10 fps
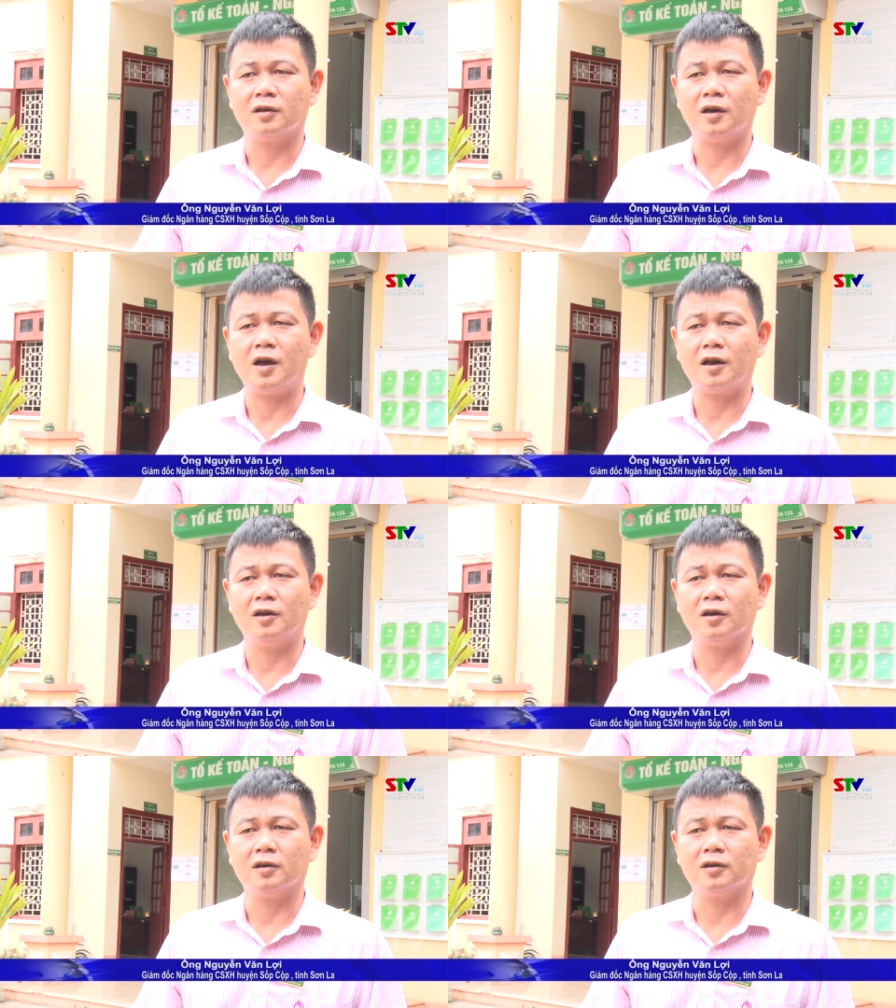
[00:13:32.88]
đã đạt
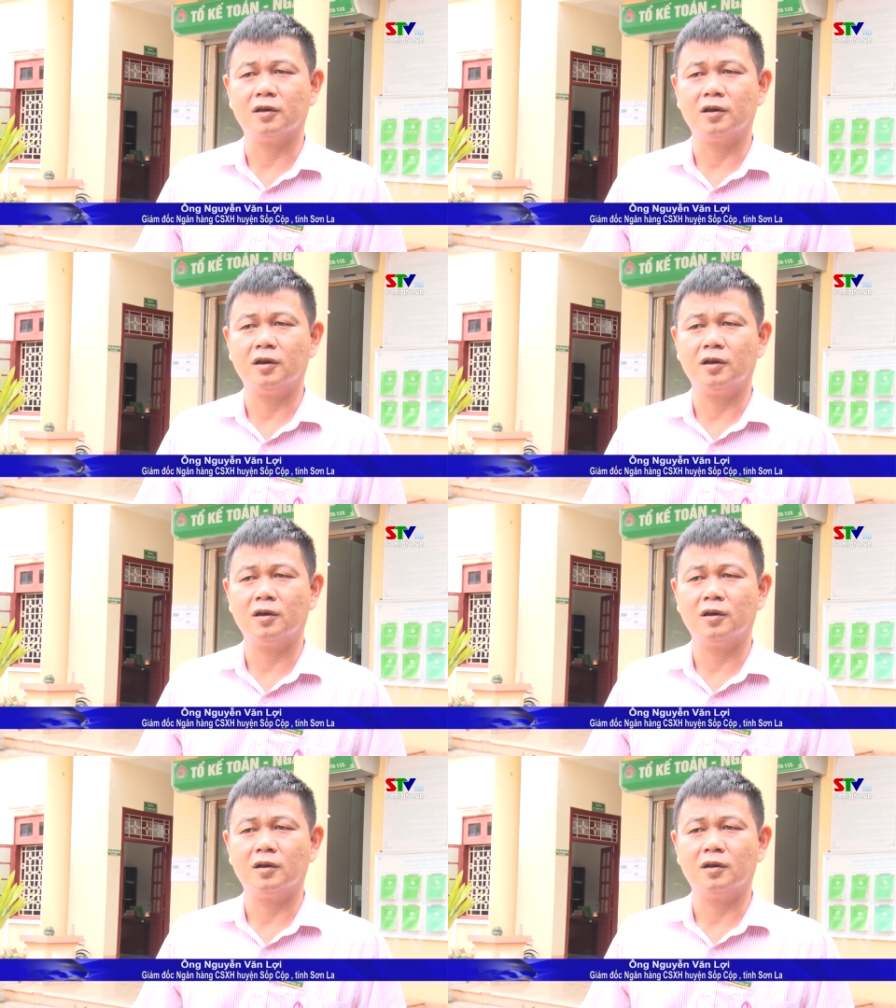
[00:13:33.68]
được
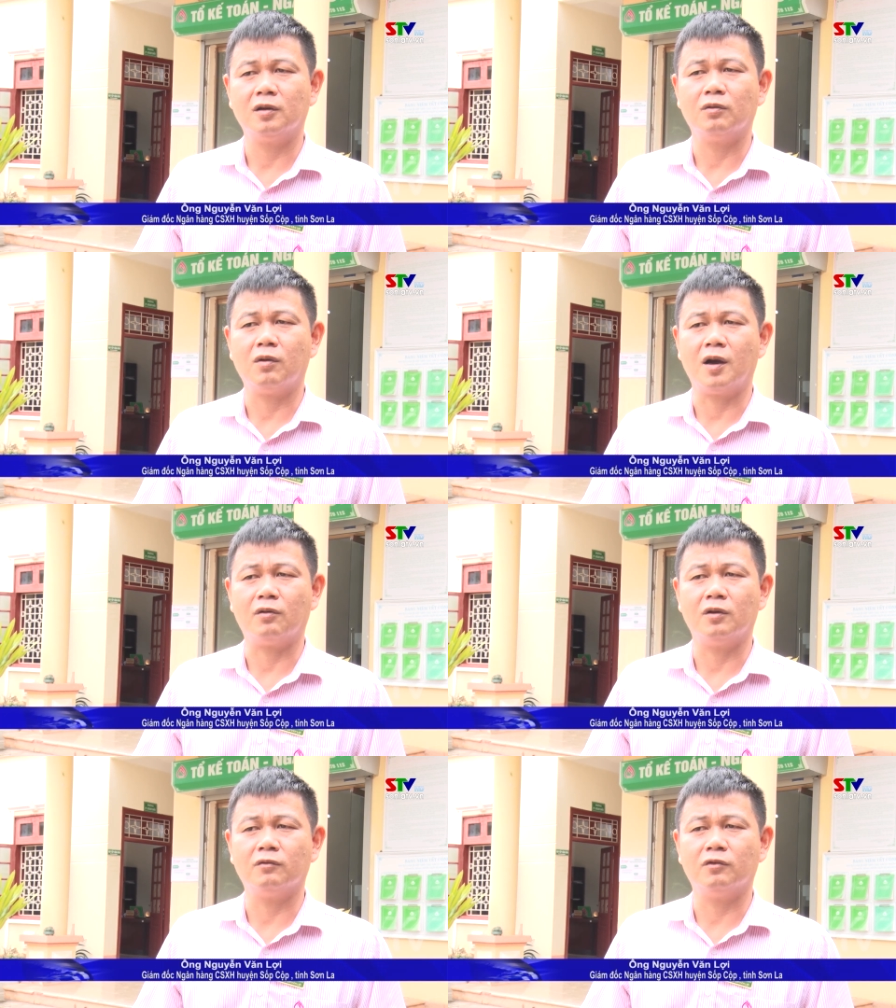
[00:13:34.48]
hiệu quả
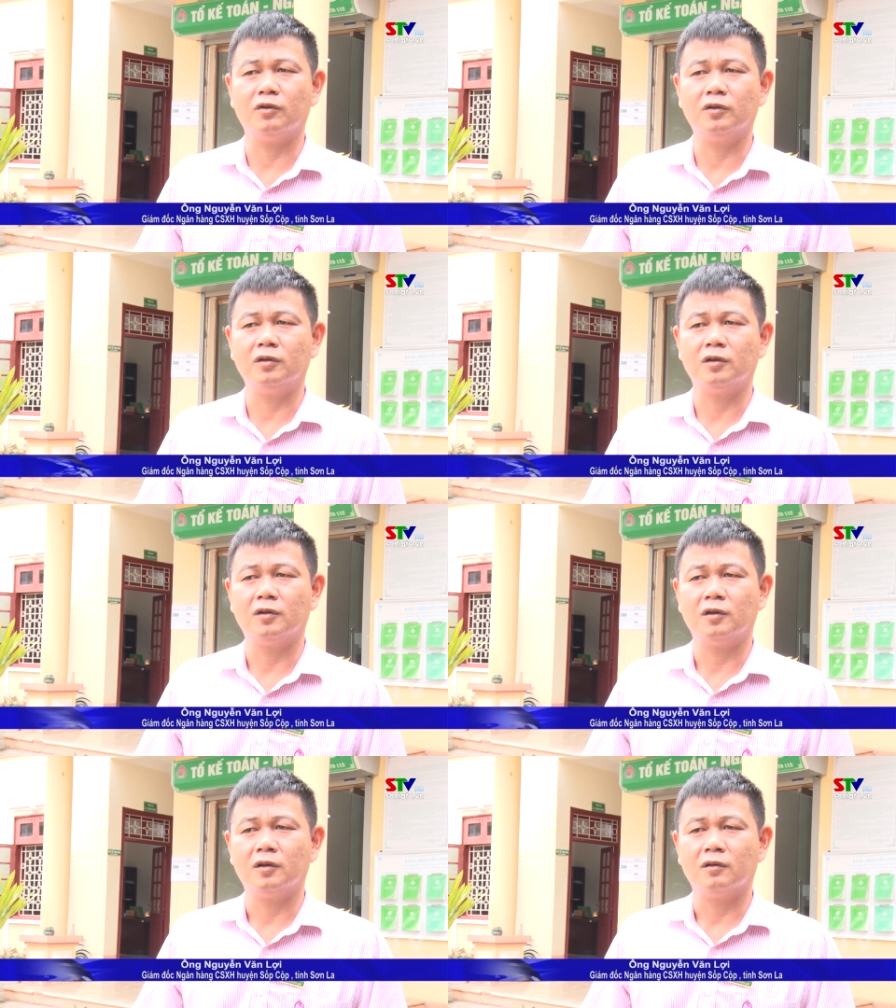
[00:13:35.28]
của đồng vốn
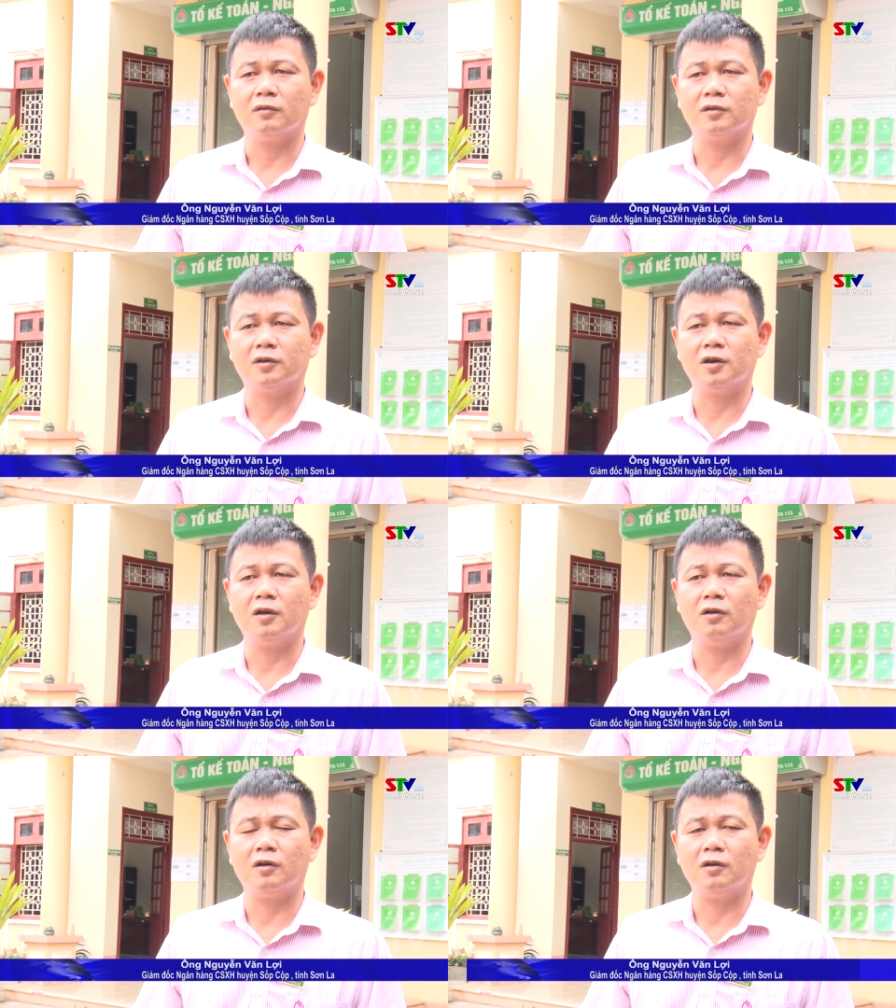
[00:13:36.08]
từ
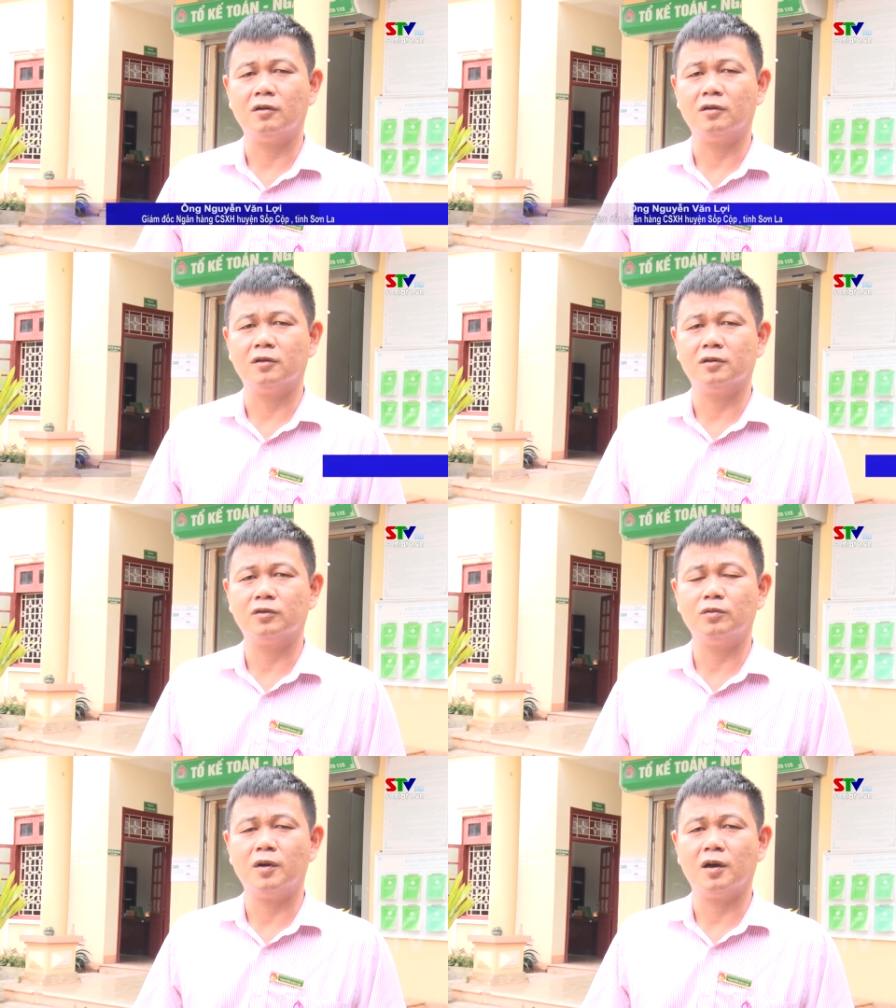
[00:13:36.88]
đó
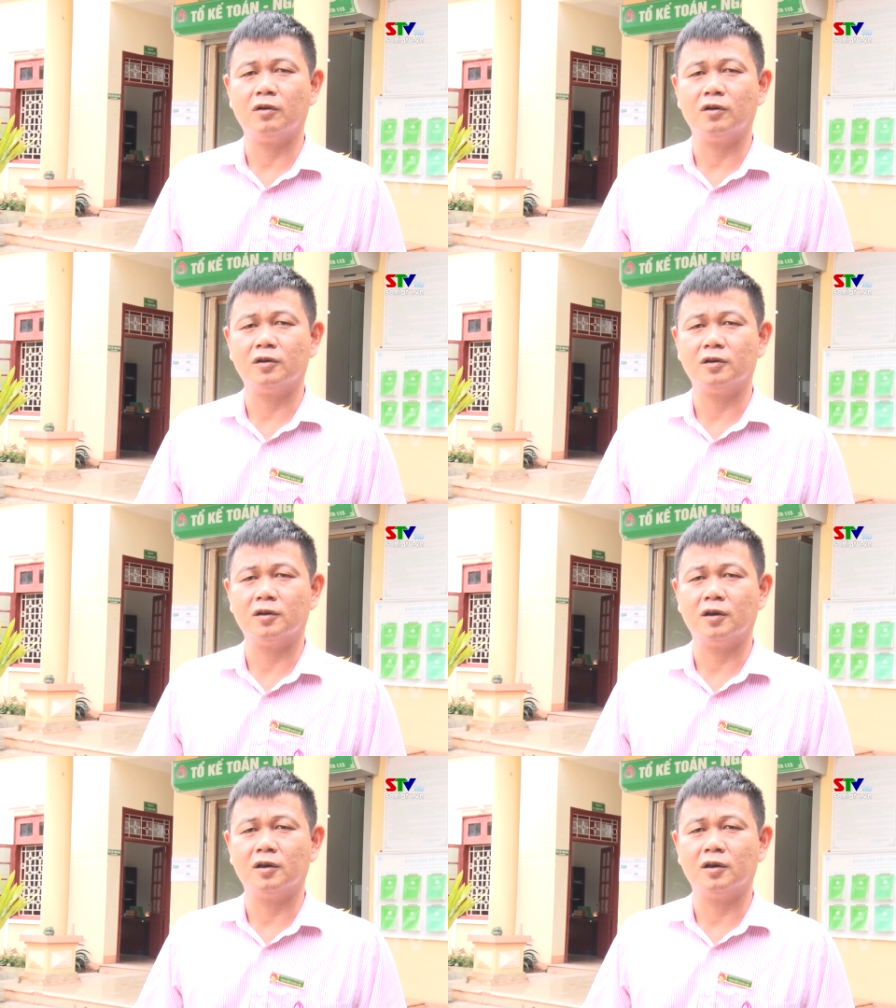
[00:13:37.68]
giúp bà con